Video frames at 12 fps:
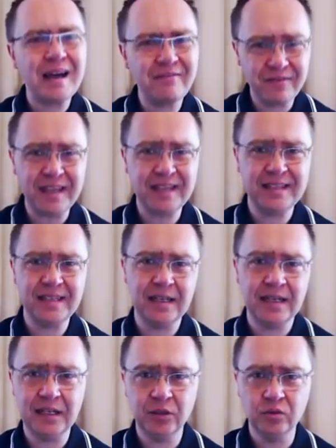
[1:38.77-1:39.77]
avvezzi
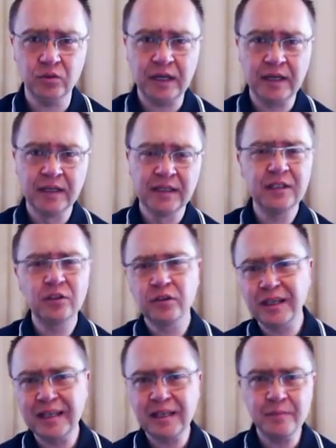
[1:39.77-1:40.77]
alla lettura,
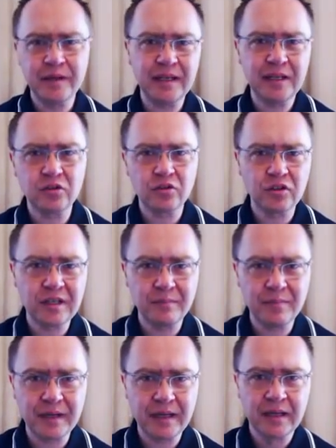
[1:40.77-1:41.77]
tanto che le librerie sono
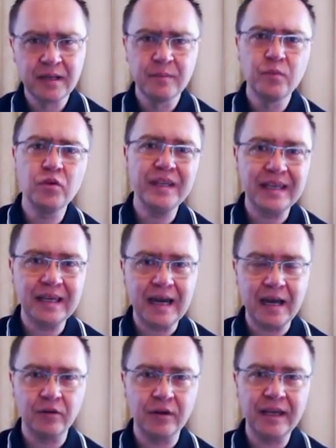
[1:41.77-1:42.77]
sempre più in
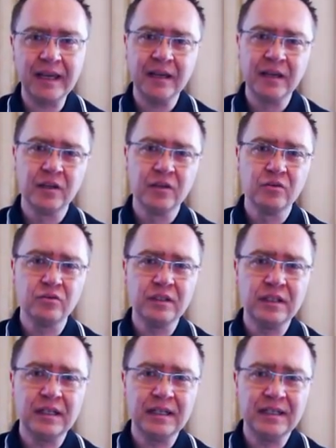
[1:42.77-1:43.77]
calo e
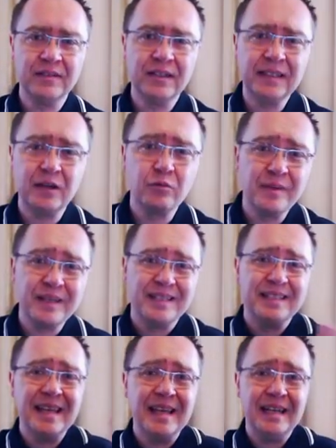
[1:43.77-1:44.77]
un, diventare un
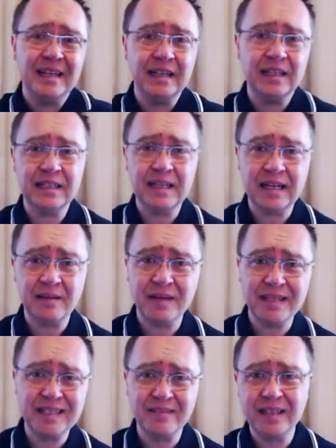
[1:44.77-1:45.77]
best seller in Italia
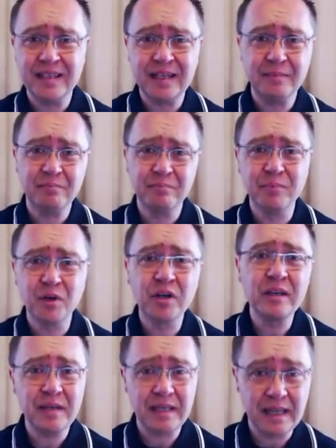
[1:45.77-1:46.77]
basta vendere
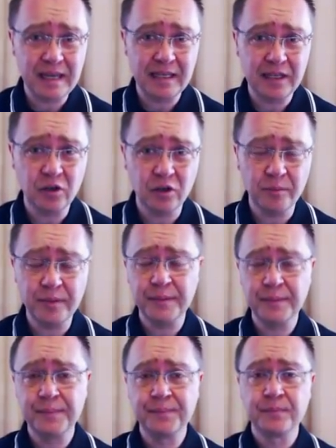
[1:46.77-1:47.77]
poche migliaia di copie.